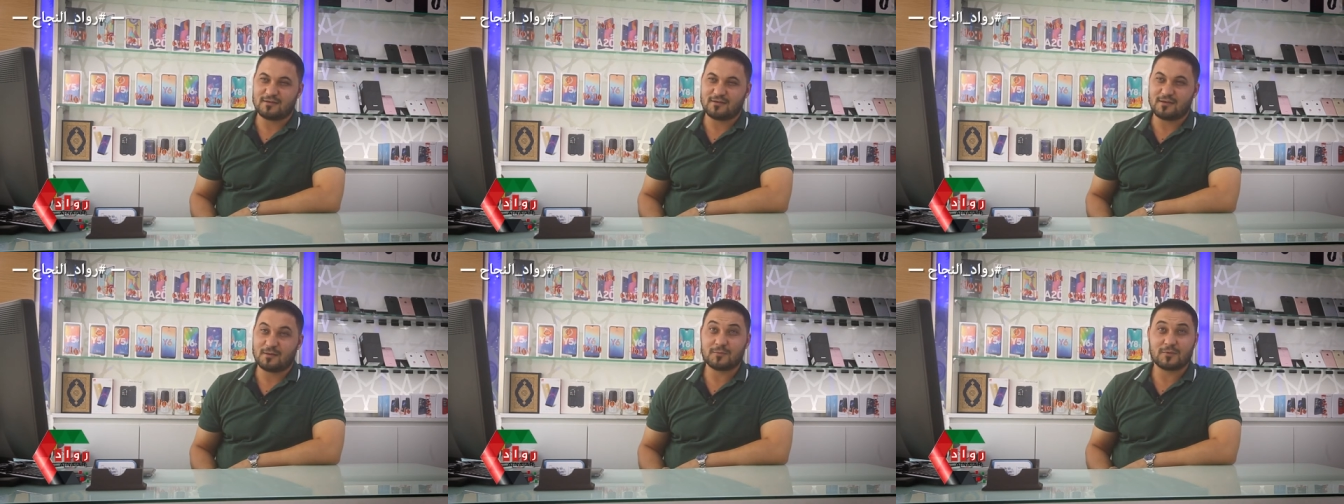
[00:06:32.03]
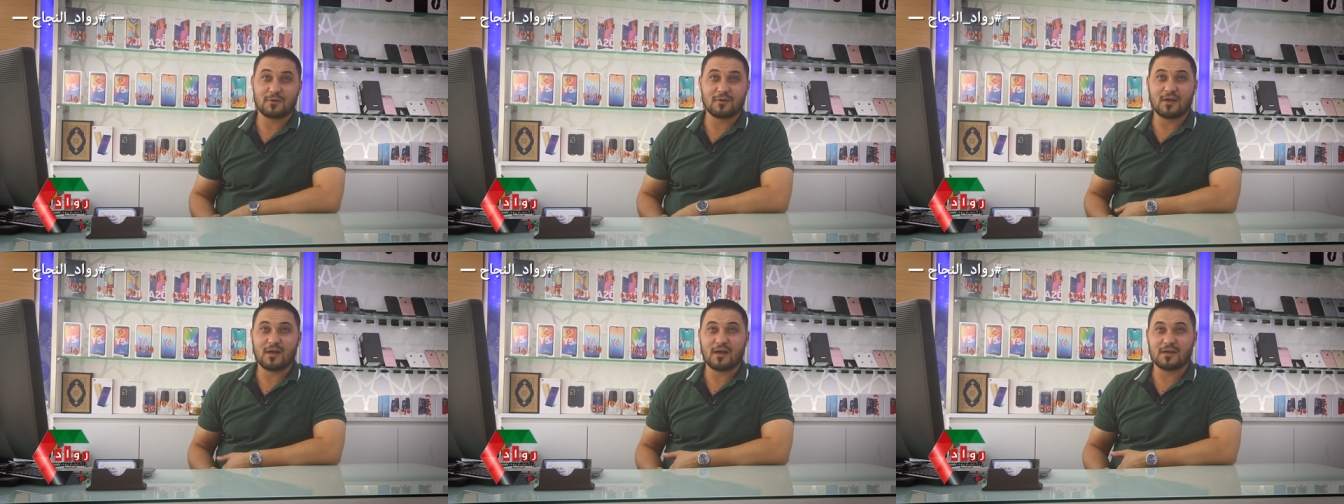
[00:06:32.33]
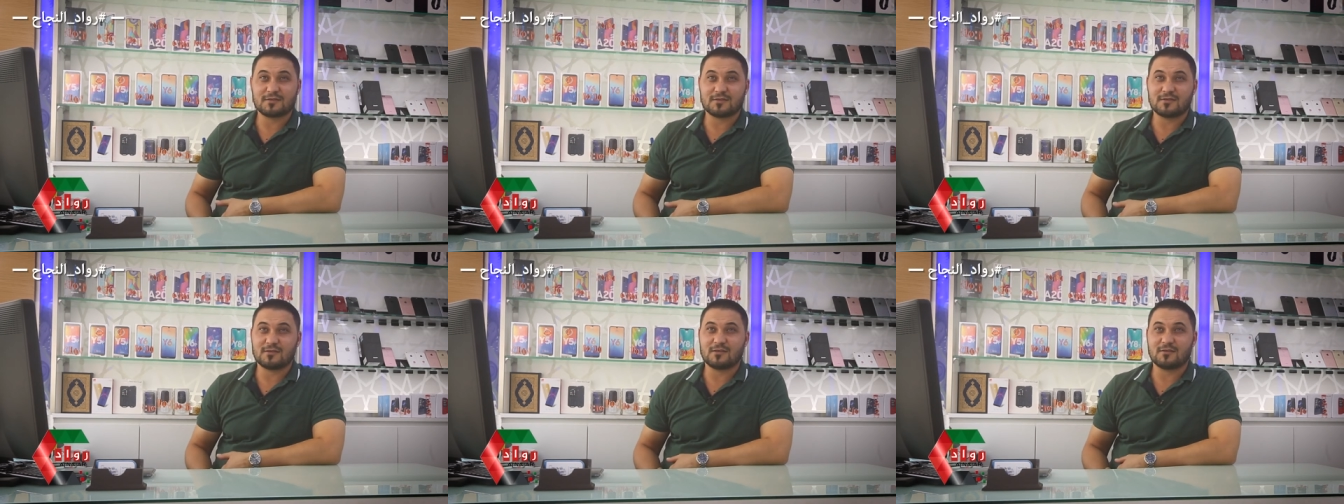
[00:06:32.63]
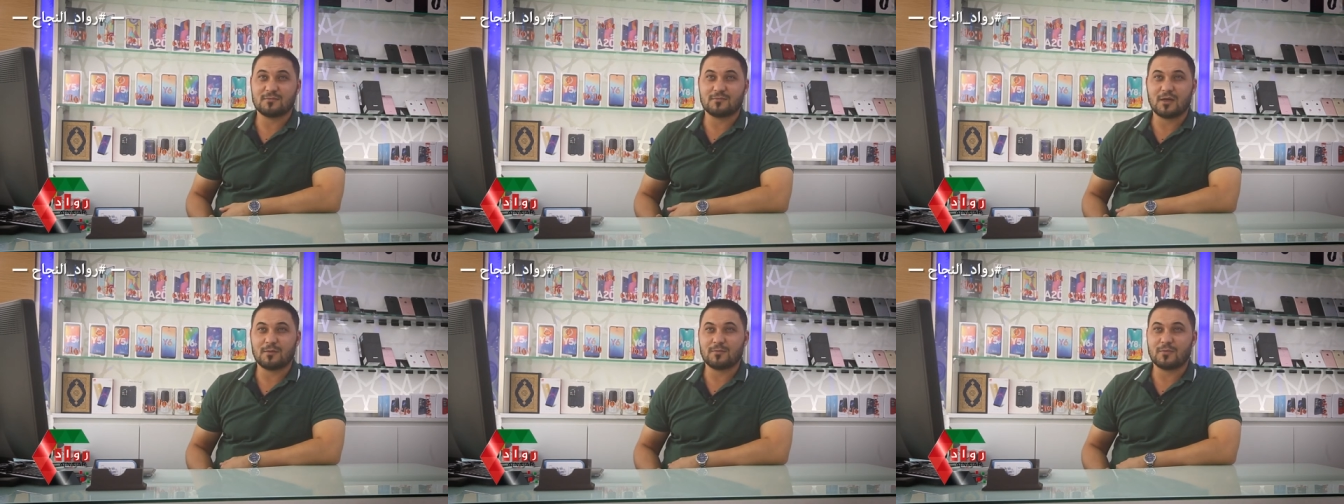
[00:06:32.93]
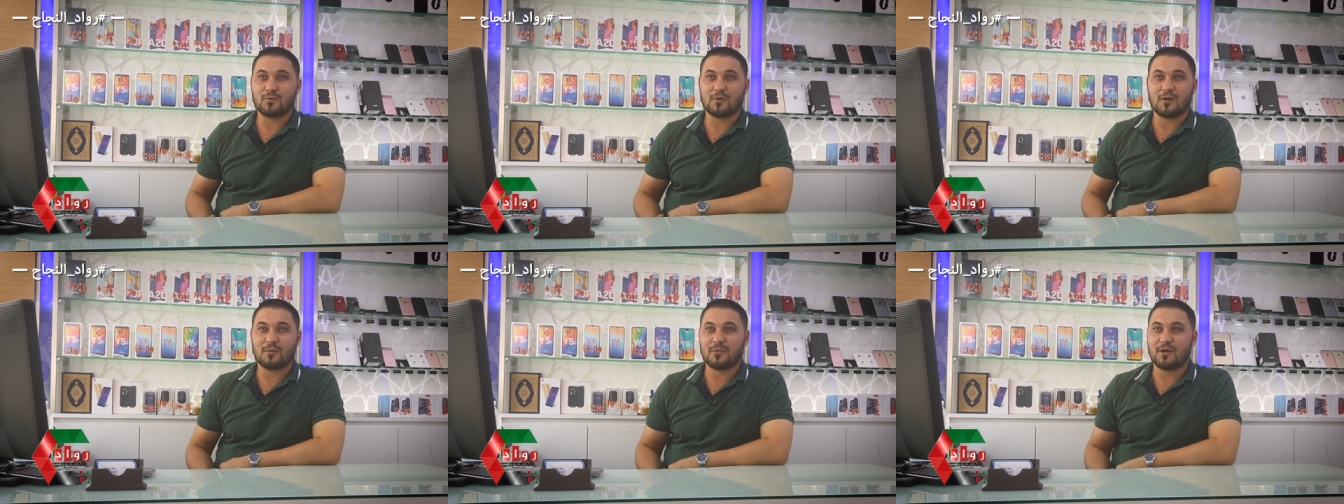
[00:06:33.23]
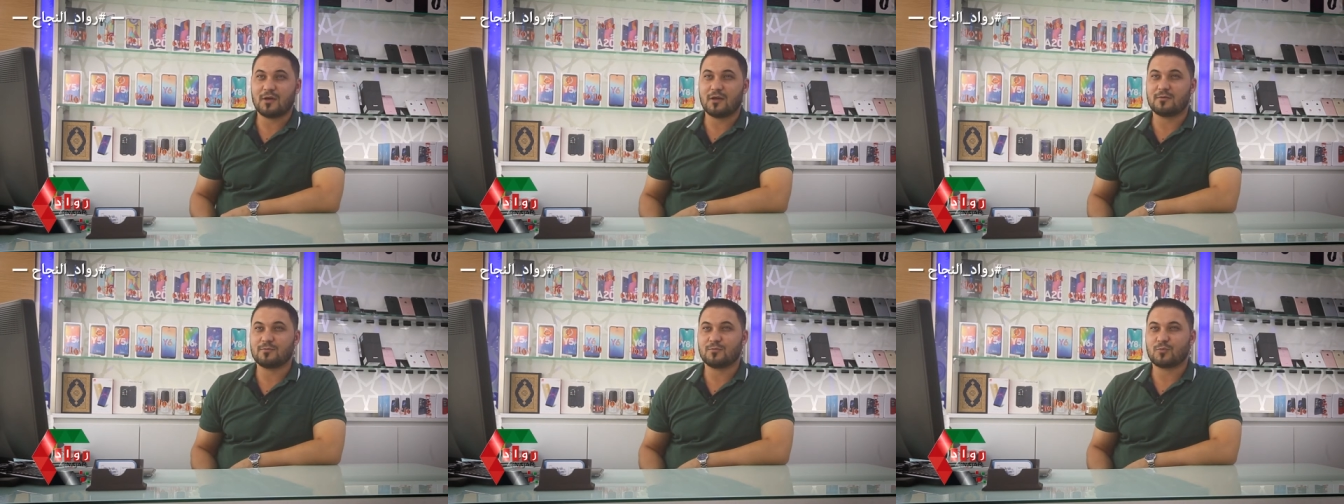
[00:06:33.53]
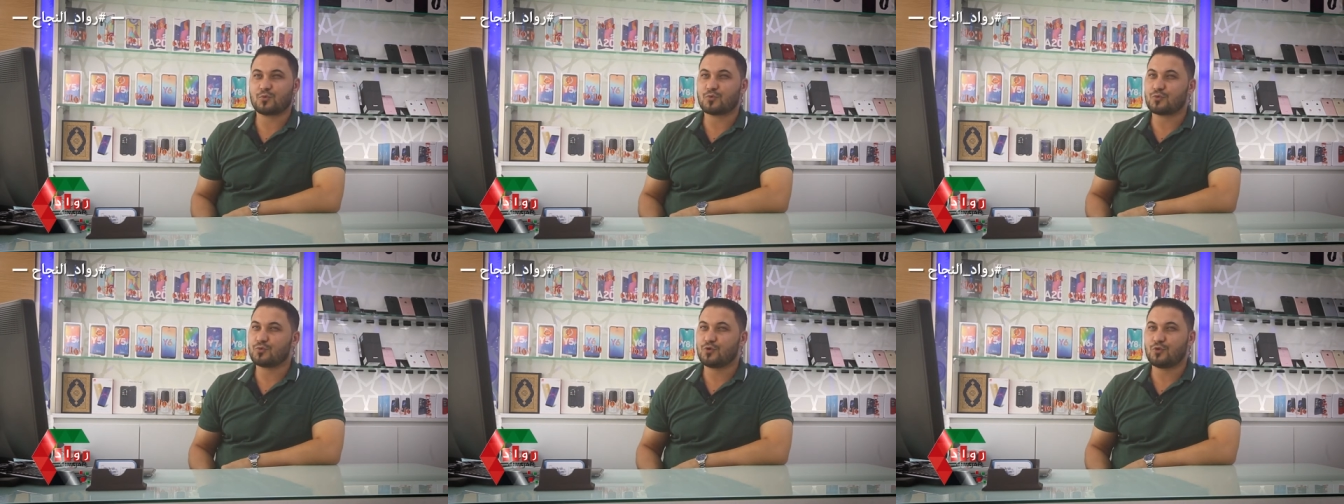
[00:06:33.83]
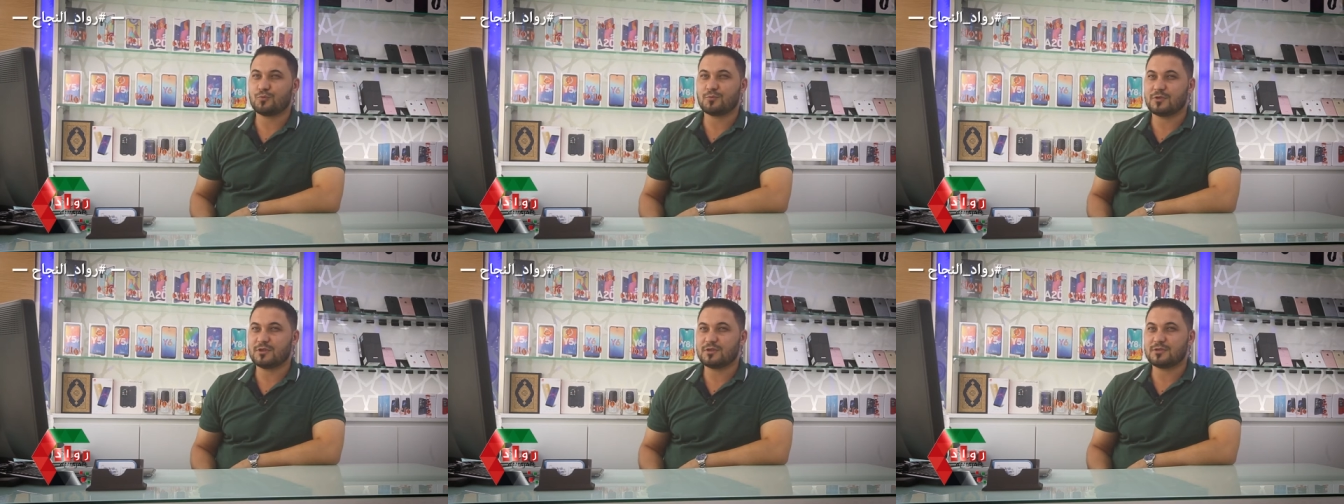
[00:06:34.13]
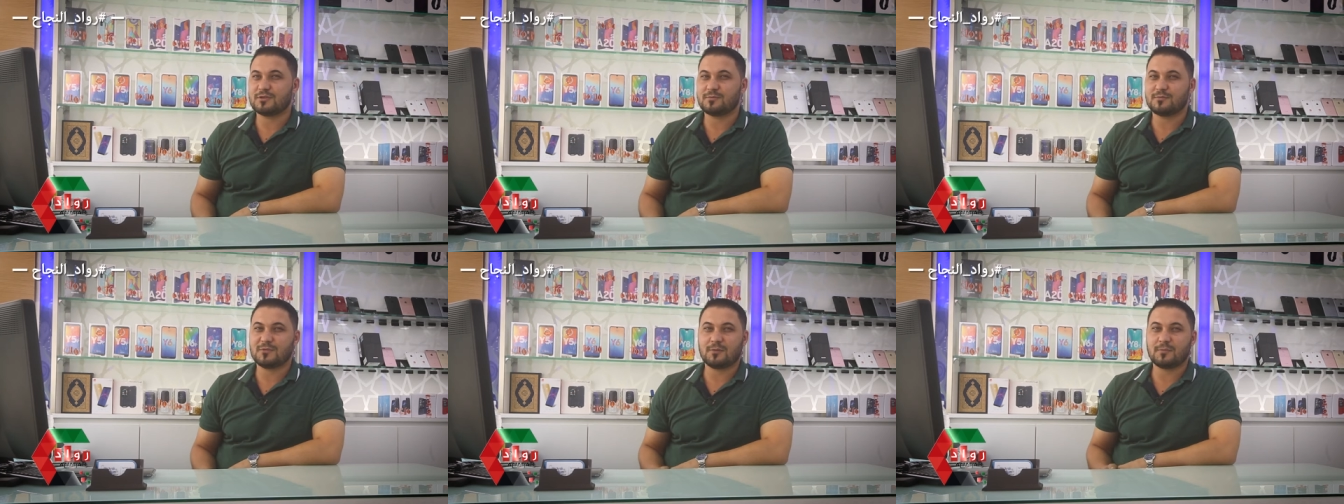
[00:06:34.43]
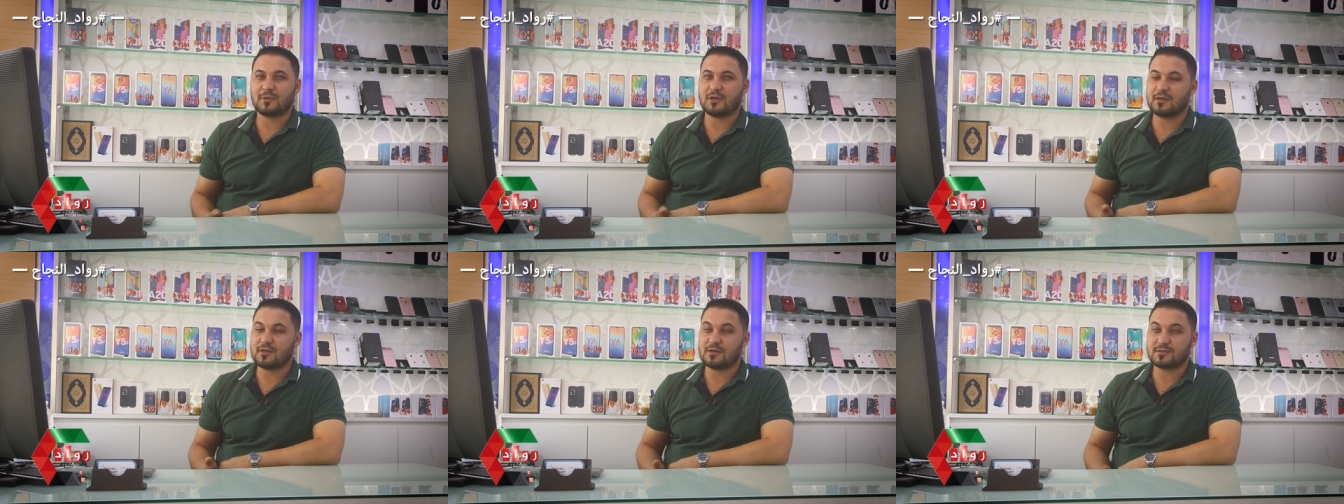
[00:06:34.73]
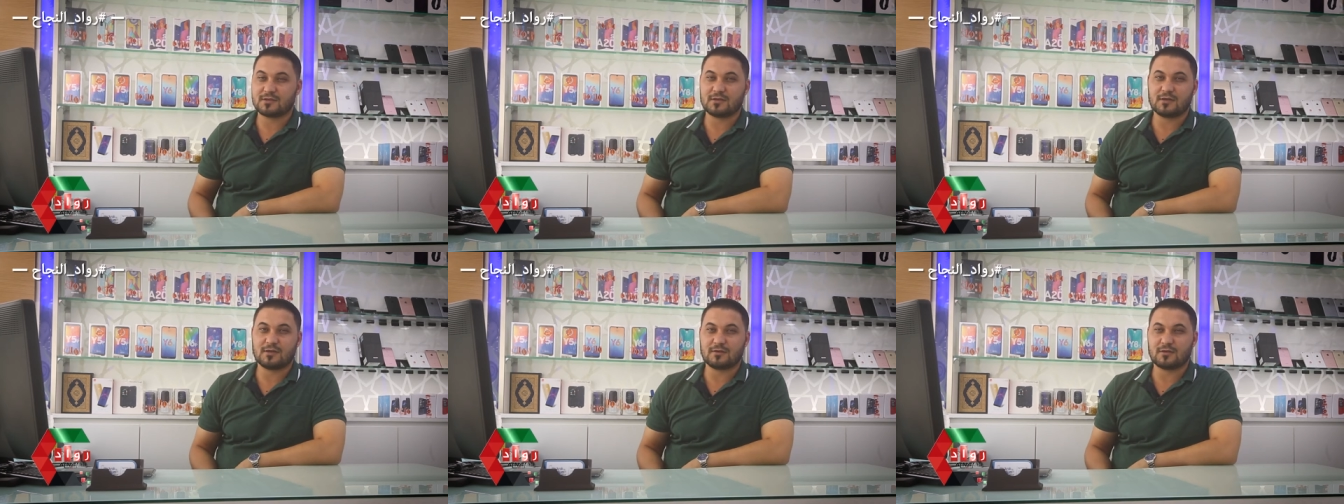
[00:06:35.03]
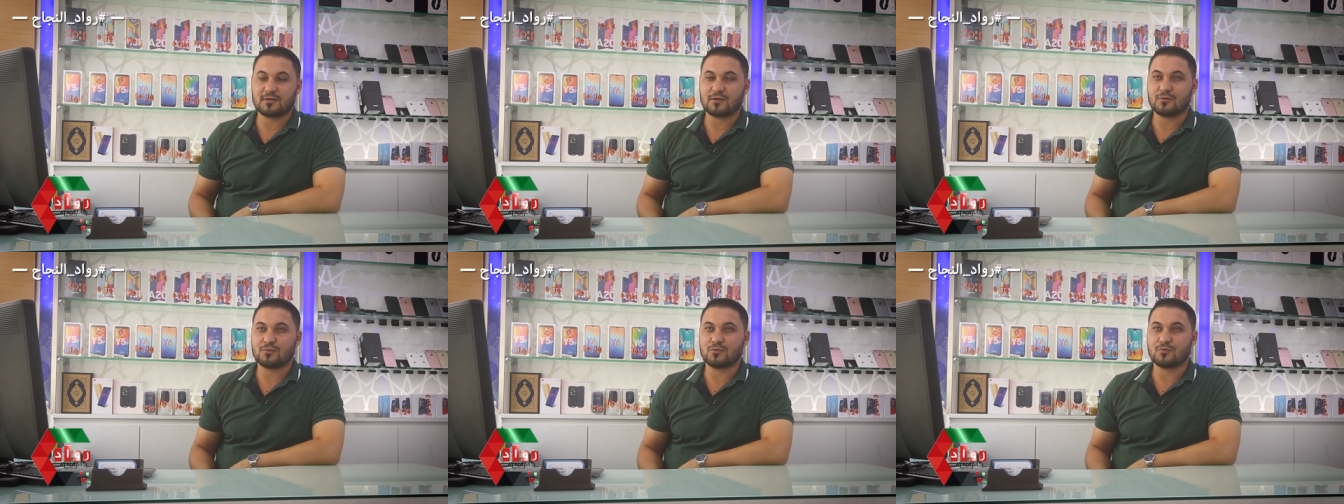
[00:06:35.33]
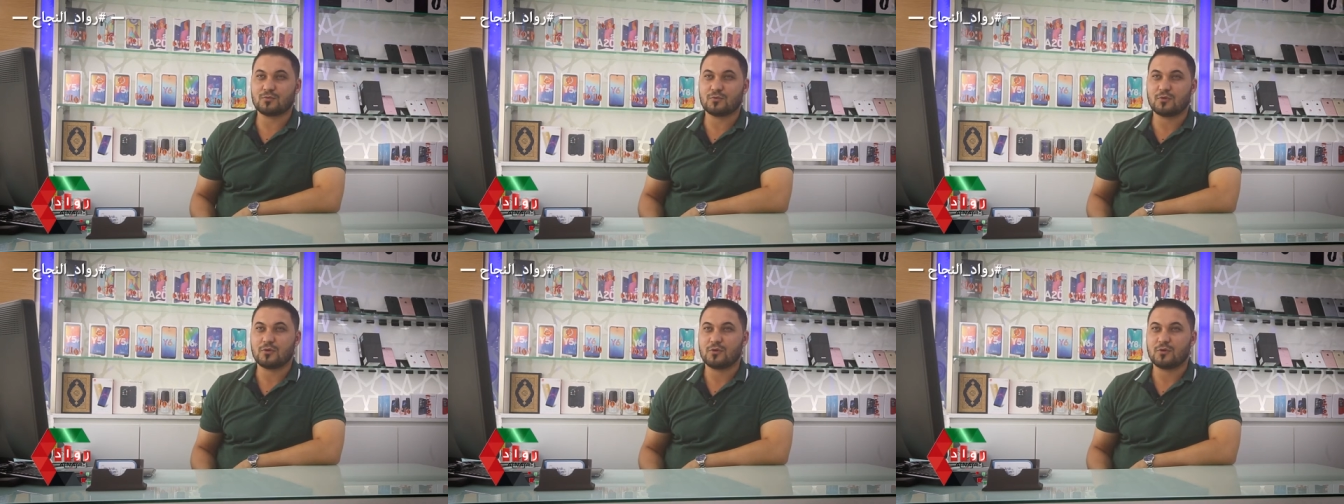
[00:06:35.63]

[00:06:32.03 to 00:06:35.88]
الحمد لله عايشين بامن وامان بنروح بنيجي بنعمل اي شيء نريده